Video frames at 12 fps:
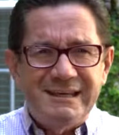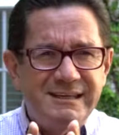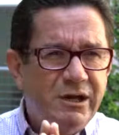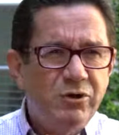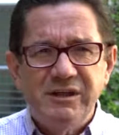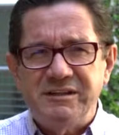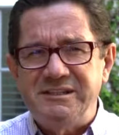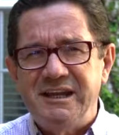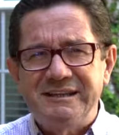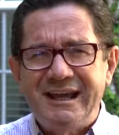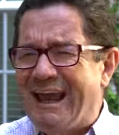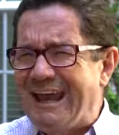quiero
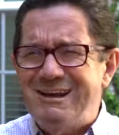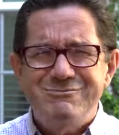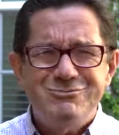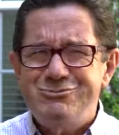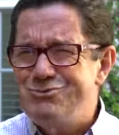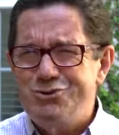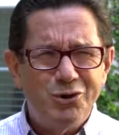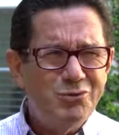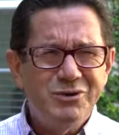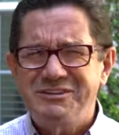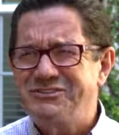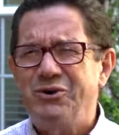decirte que yo
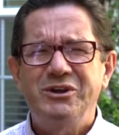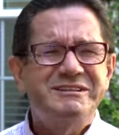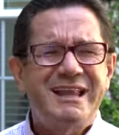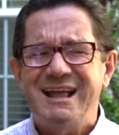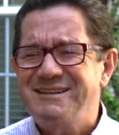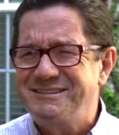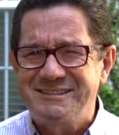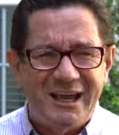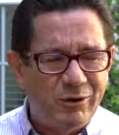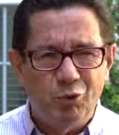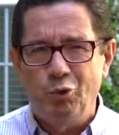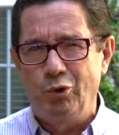no estoy tan
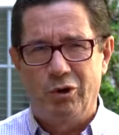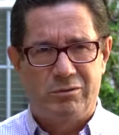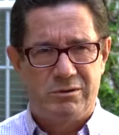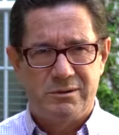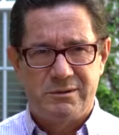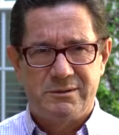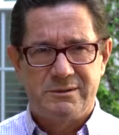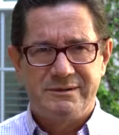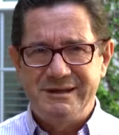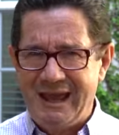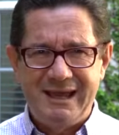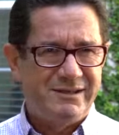seguro
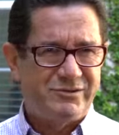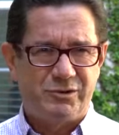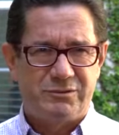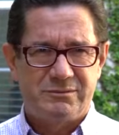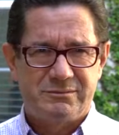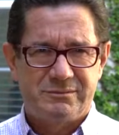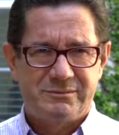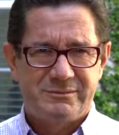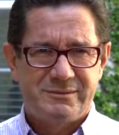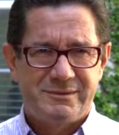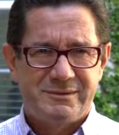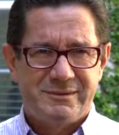de eso.
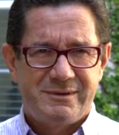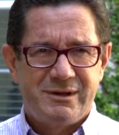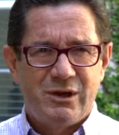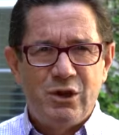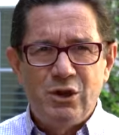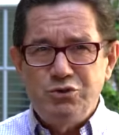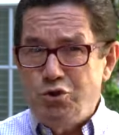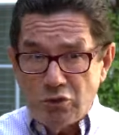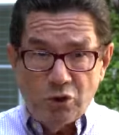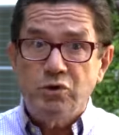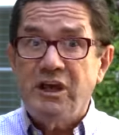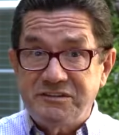Yo
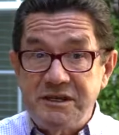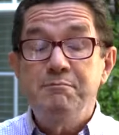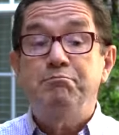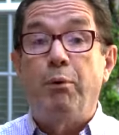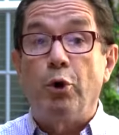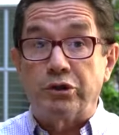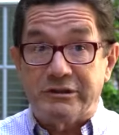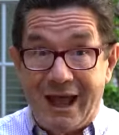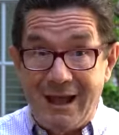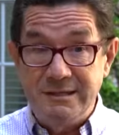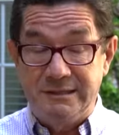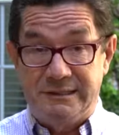creo que es
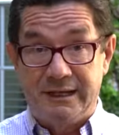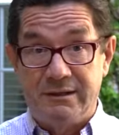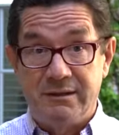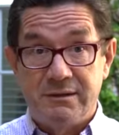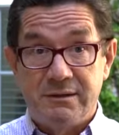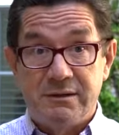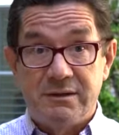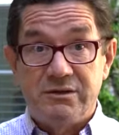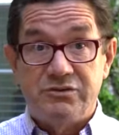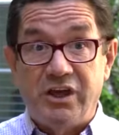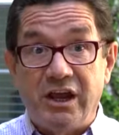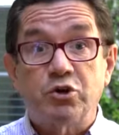importante
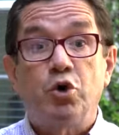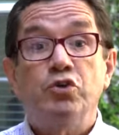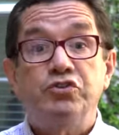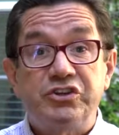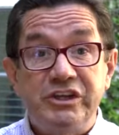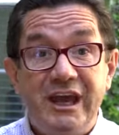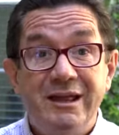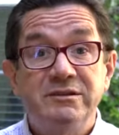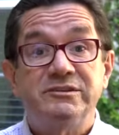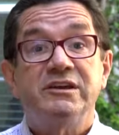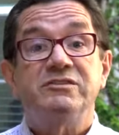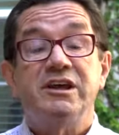ser
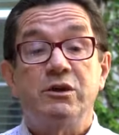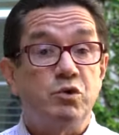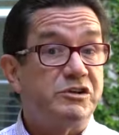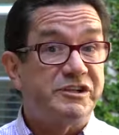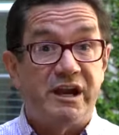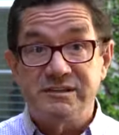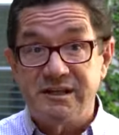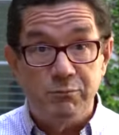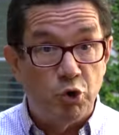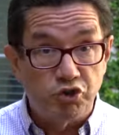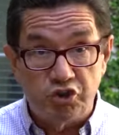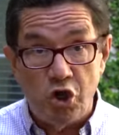conscientes de nuestras
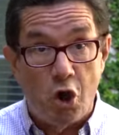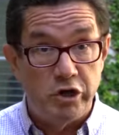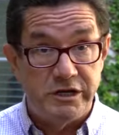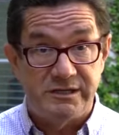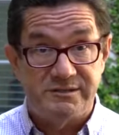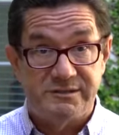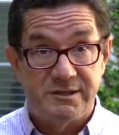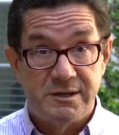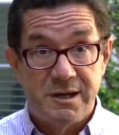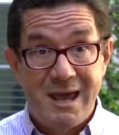emociones